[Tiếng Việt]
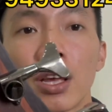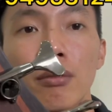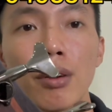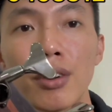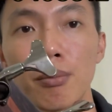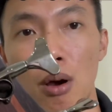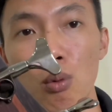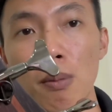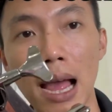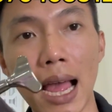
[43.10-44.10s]
bởi vì mẫu
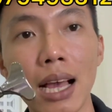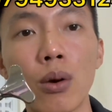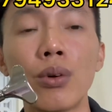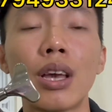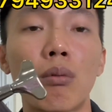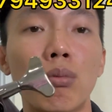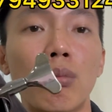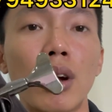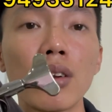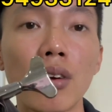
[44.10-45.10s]
mã của dòng
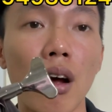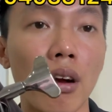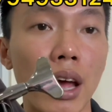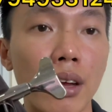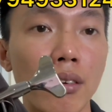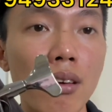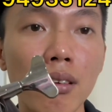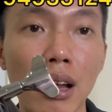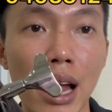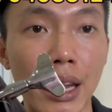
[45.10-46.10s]
XR này rất
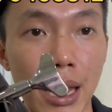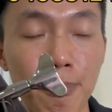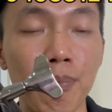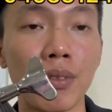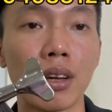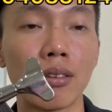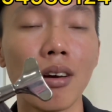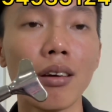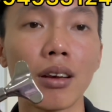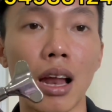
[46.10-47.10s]
là đẹp
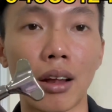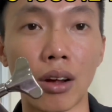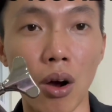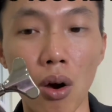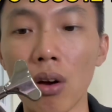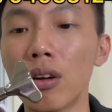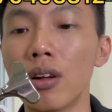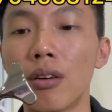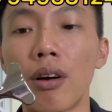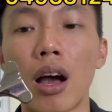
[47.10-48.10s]
rất là gọn
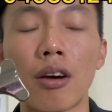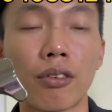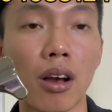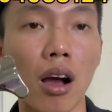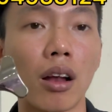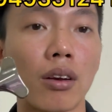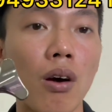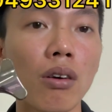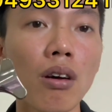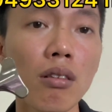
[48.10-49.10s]
và cần
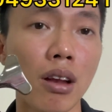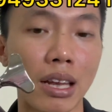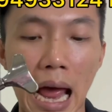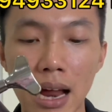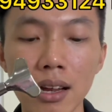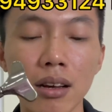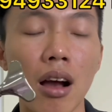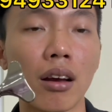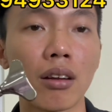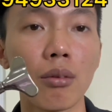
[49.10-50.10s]
nó rất là thẳng
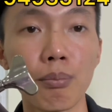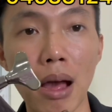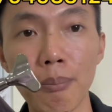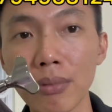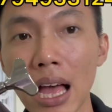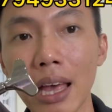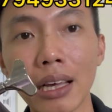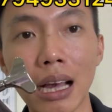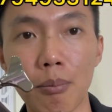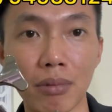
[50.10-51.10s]
cần nó bám tay
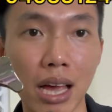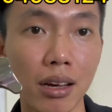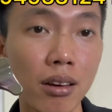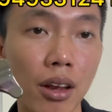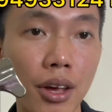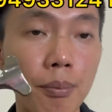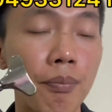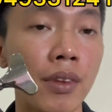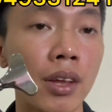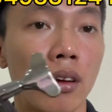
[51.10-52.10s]
cầm tay rất là im
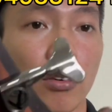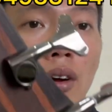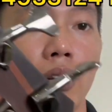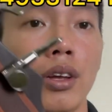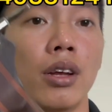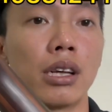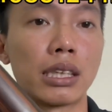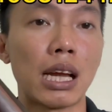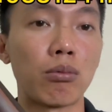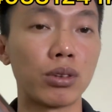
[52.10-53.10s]
rồi
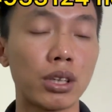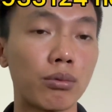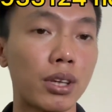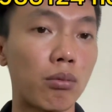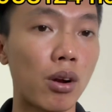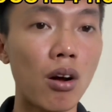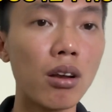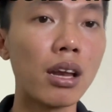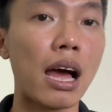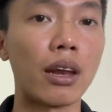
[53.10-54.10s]
xong song song đó
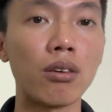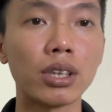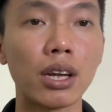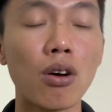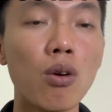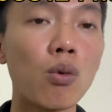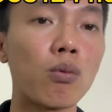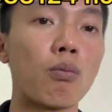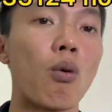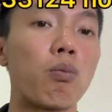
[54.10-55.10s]
là nó sẽ có
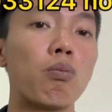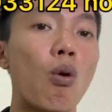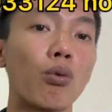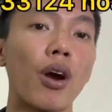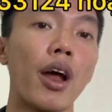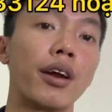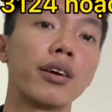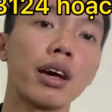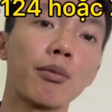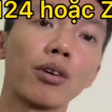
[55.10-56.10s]
một bộ rề nữa
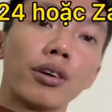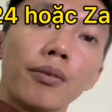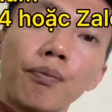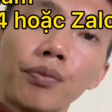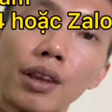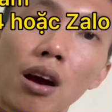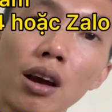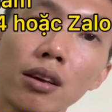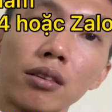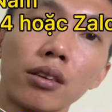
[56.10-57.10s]
ha mọi người đó
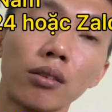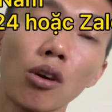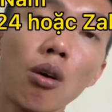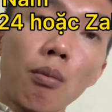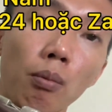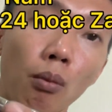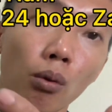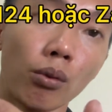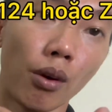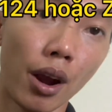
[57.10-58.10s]
có một bộ
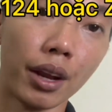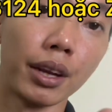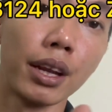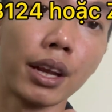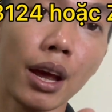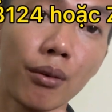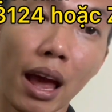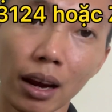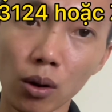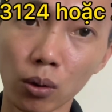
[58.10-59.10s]
rề đi theo
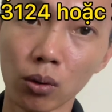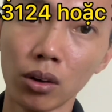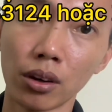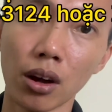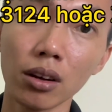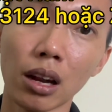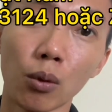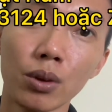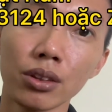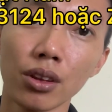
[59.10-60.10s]
đàn luôn đó là
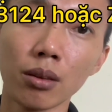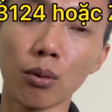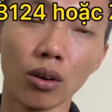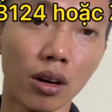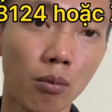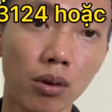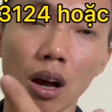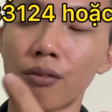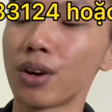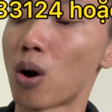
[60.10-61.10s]
nguyên zin mọi người không
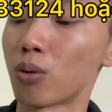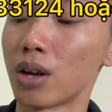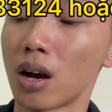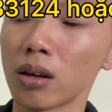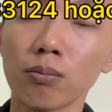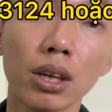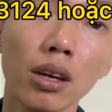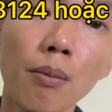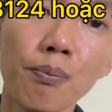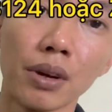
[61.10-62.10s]
cần phải độ gì hết bích
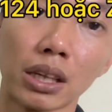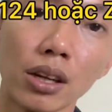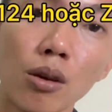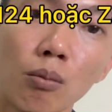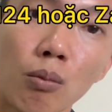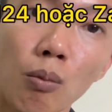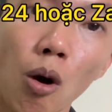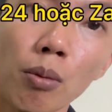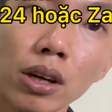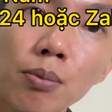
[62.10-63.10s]
cúp là sử dụng một
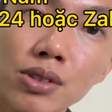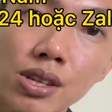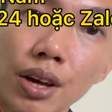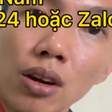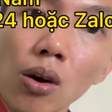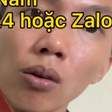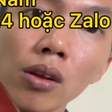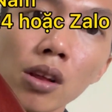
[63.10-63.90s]
bộ bích cúp xịn luôn